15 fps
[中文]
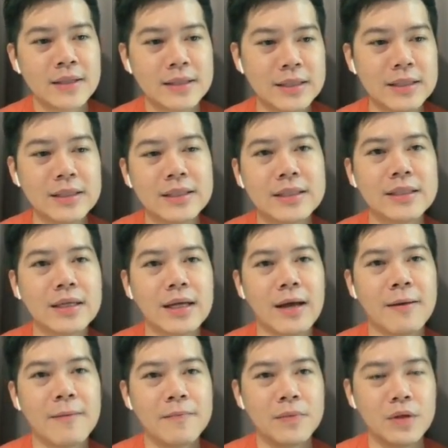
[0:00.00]
其次
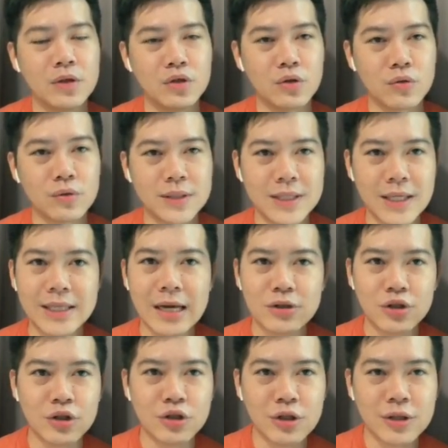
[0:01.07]
啊，你就接
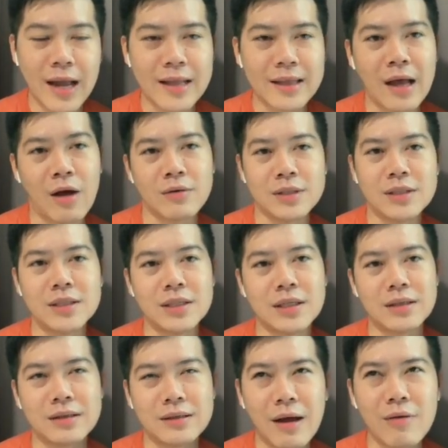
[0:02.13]
下去去探讨自
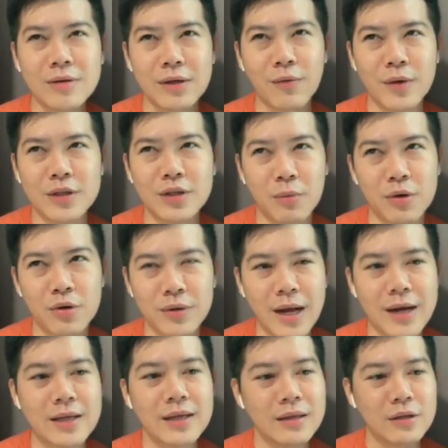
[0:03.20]
己到底为什么有
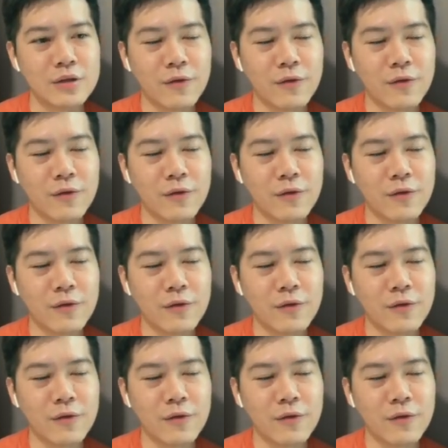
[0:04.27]
压力，